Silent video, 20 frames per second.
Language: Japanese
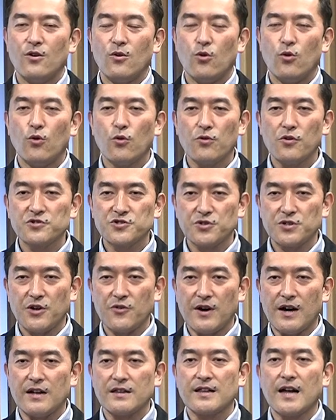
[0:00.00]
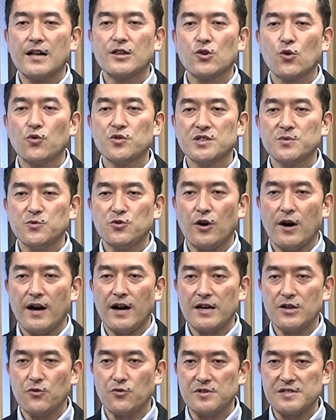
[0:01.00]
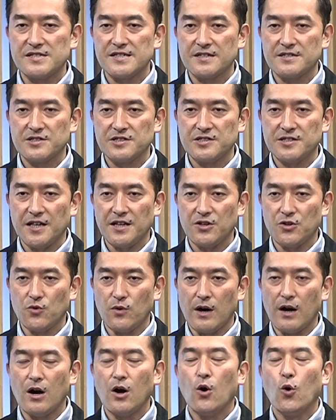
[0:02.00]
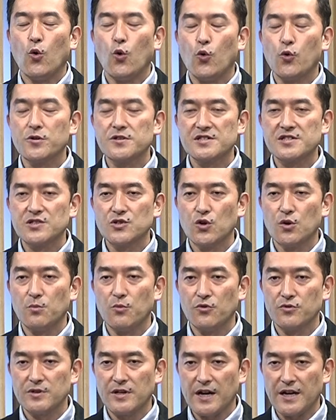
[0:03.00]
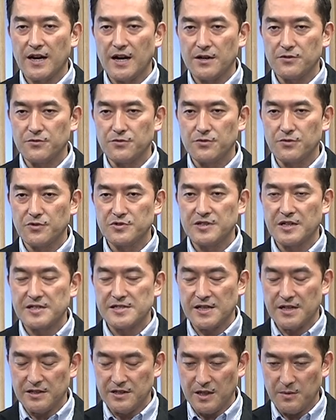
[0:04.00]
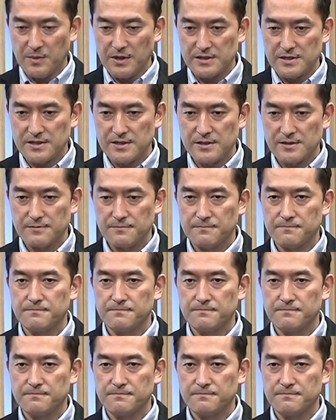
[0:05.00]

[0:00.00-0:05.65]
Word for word: 報告書では担当事務の範囲を逸脱しているのは法律上問題があると指摘されています